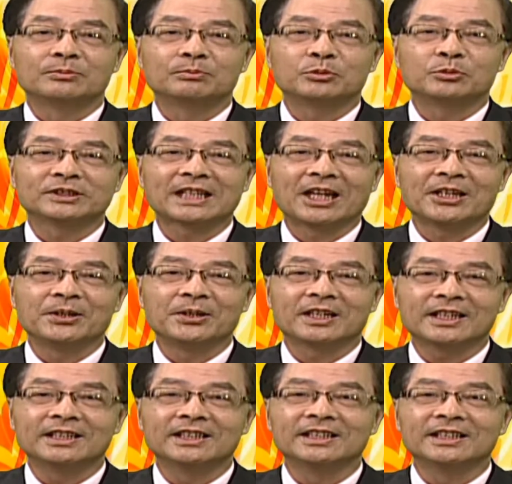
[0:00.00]
不在于
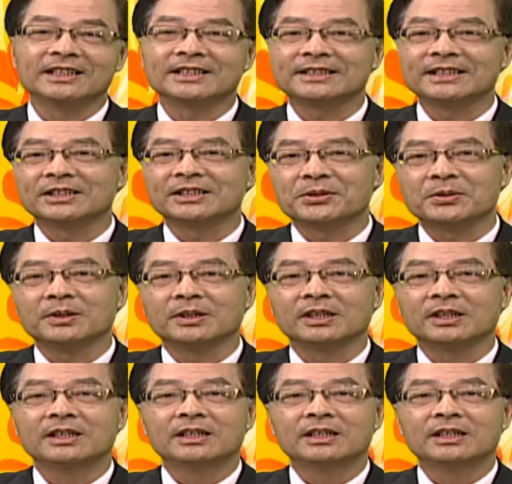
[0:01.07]
个人的兴趣，